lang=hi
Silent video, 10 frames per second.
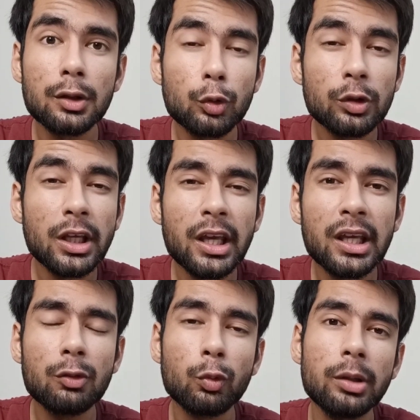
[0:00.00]
तो ये
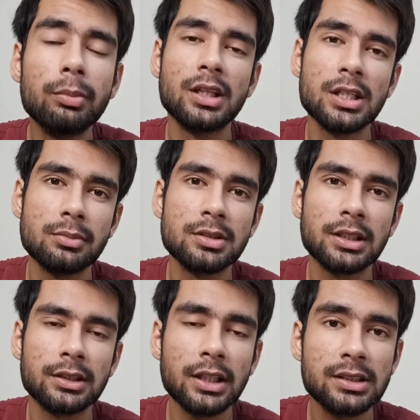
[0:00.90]
एक वही बंदा समझ
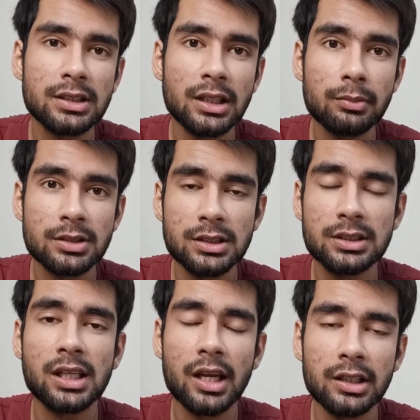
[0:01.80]
सकता है जिसने एक बिज़नेस
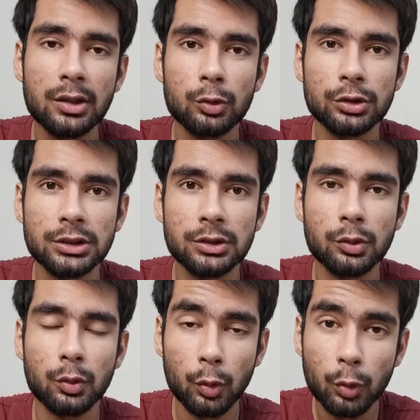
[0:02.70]
चलाने की कोशिश की
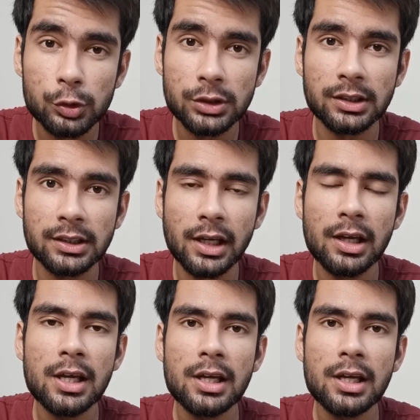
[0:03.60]
हो सकती है